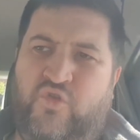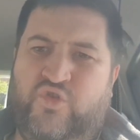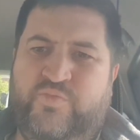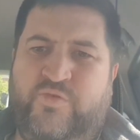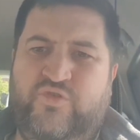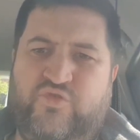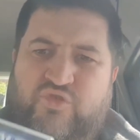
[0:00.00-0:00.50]
Donc
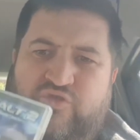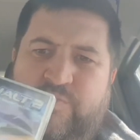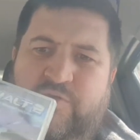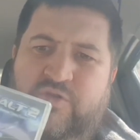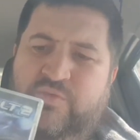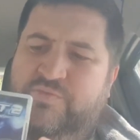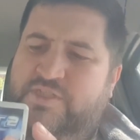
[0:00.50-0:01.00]
je pense que je vais
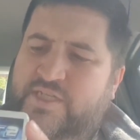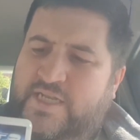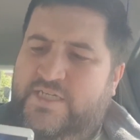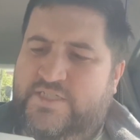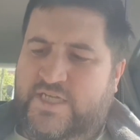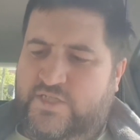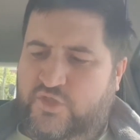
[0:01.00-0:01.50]
prendre une petite
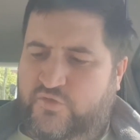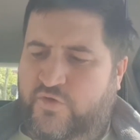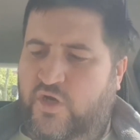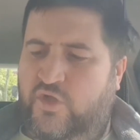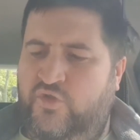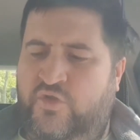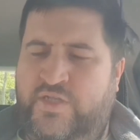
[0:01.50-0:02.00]
lingette, je vais
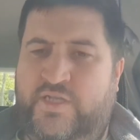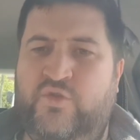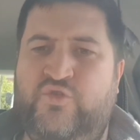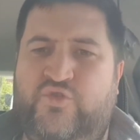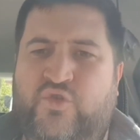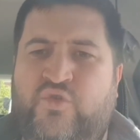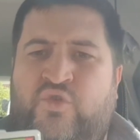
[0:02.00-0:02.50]
leur donner
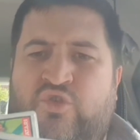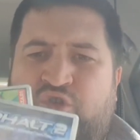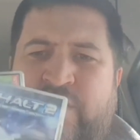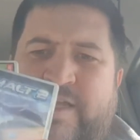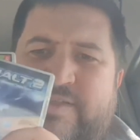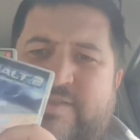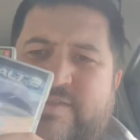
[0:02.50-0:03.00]
une seconde
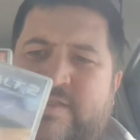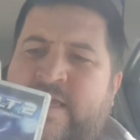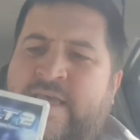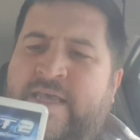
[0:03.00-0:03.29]
jeunesse.